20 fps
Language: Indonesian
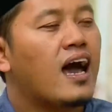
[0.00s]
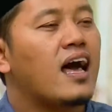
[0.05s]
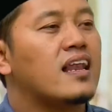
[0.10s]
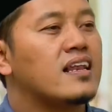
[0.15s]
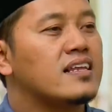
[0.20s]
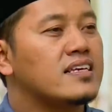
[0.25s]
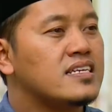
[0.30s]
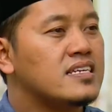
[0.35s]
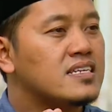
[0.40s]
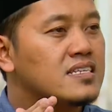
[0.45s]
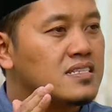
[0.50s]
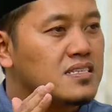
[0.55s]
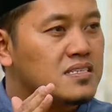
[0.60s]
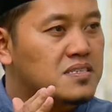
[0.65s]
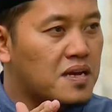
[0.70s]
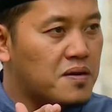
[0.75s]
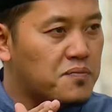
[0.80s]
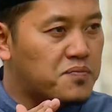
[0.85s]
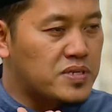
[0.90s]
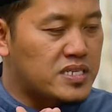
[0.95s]
Hal ini
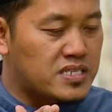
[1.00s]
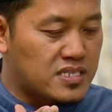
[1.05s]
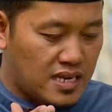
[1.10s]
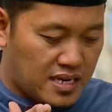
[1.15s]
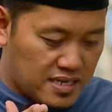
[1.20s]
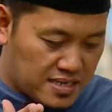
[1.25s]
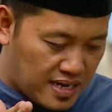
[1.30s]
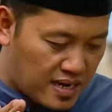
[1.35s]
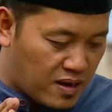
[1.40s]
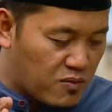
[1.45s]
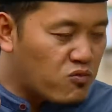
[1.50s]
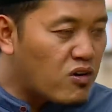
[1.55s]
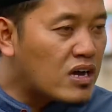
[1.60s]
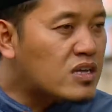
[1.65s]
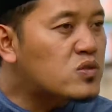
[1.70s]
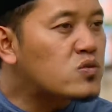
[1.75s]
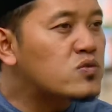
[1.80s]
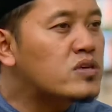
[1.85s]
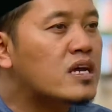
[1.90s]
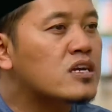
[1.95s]
tidak bisa
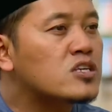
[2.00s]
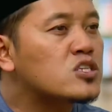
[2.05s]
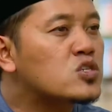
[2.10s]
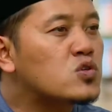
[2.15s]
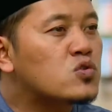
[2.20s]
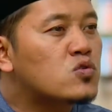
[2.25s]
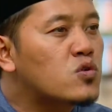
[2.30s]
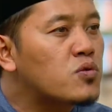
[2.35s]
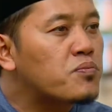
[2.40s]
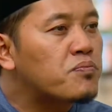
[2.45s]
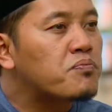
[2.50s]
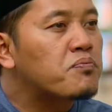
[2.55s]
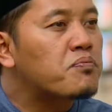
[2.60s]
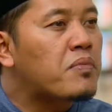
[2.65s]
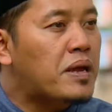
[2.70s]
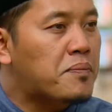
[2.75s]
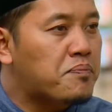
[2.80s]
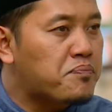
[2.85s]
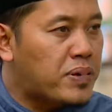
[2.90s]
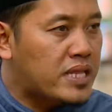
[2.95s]
dalam waktu yang cukup
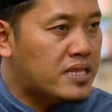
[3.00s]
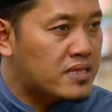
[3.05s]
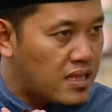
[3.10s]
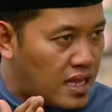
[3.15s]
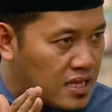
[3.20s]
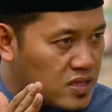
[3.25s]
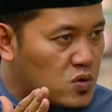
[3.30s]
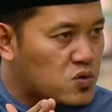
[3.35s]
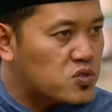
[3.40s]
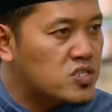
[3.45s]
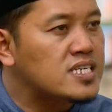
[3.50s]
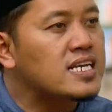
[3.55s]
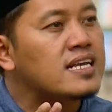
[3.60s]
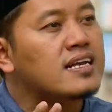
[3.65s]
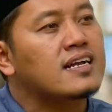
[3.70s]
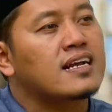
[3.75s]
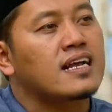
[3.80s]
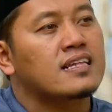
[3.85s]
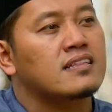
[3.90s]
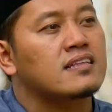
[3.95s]
mepet atau
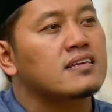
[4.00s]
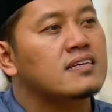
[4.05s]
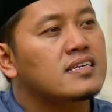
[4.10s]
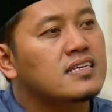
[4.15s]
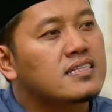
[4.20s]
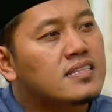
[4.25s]
singkat.